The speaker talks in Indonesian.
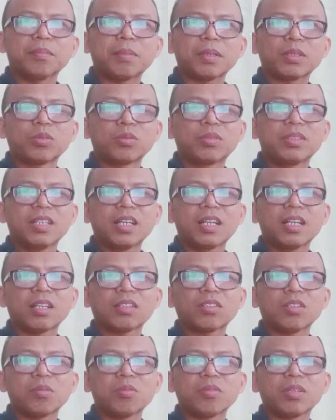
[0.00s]
perjudian
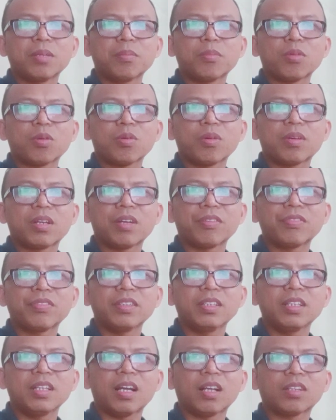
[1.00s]
atau mungkin
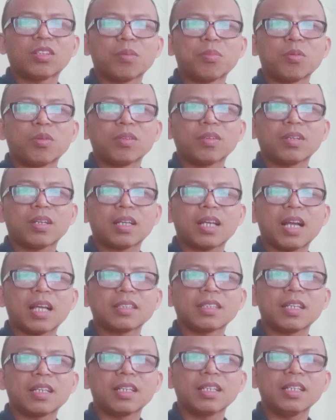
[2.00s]
pornografi ataupun
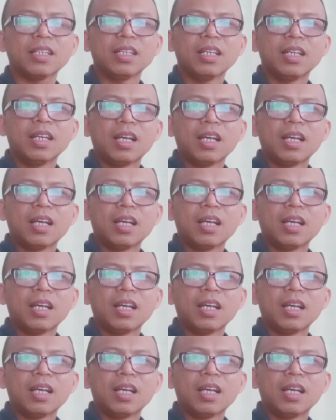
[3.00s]
kekerasan